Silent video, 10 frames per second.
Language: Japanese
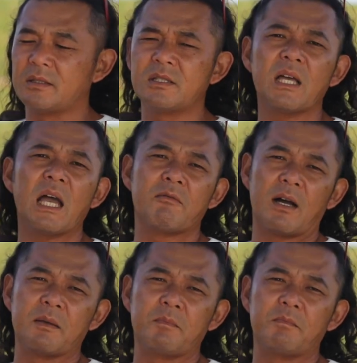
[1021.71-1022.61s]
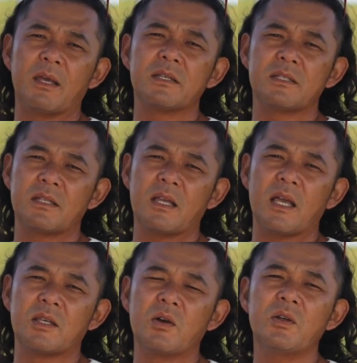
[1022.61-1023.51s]
事態は一変し
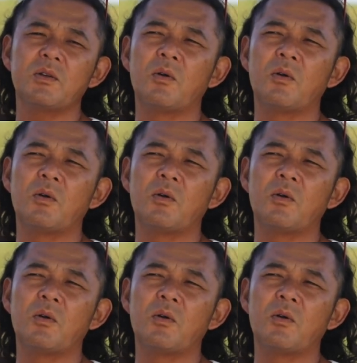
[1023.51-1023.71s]
て良い